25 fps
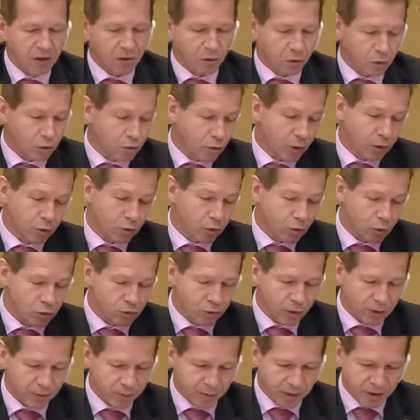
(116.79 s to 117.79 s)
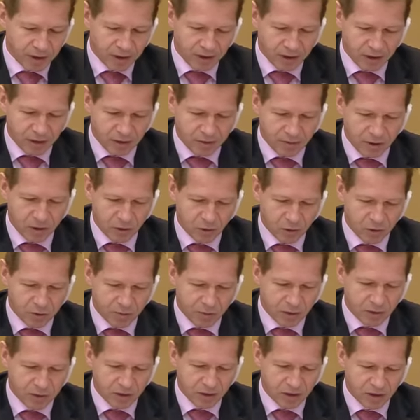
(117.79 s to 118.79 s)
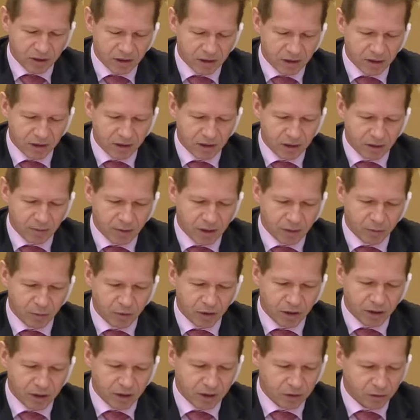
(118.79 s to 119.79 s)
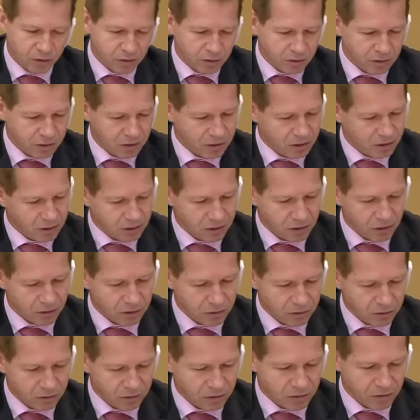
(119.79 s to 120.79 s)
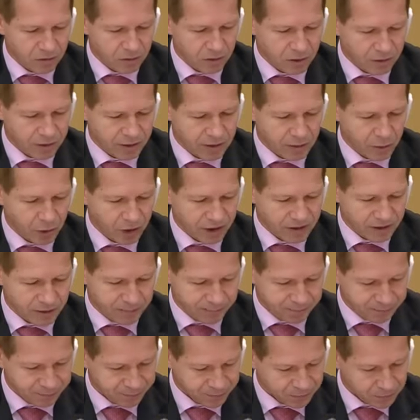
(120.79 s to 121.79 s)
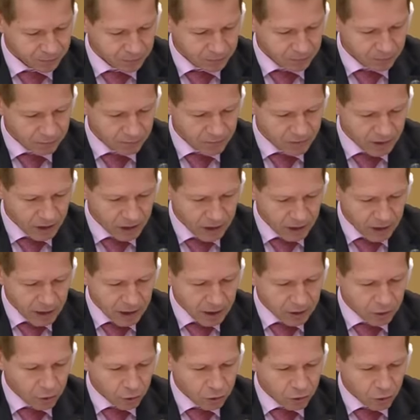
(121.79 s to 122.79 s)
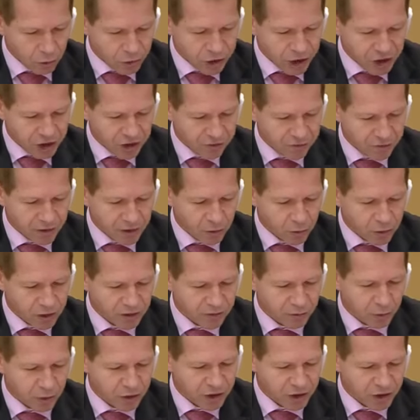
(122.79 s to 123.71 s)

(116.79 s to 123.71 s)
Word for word: qu'on le souhaite ou qu'on ne le souhaite pas, est malheureusement un, débat un peu derrière nous, dans, les démocraties. Donc ce qu'on cherche à faire au Chip